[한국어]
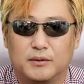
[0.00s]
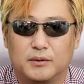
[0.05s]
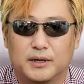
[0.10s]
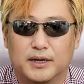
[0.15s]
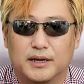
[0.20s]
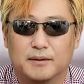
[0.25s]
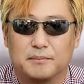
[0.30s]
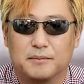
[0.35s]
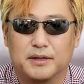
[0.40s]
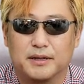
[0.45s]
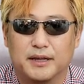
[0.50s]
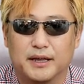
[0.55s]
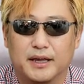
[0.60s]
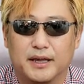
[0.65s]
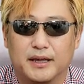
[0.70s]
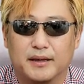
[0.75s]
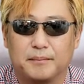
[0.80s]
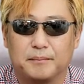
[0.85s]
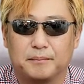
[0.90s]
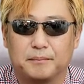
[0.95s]

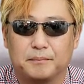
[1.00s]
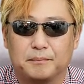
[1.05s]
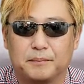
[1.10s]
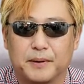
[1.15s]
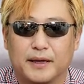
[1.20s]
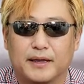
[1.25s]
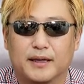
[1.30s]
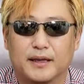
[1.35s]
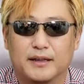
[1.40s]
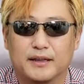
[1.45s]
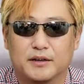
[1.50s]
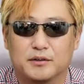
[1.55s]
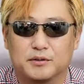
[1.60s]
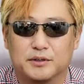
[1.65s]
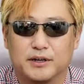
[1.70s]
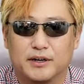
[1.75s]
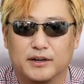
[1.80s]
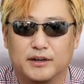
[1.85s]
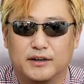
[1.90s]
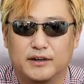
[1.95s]
오래간만에 뵙게
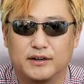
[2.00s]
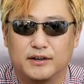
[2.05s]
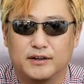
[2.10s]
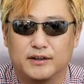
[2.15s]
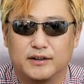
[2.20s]
됐고요.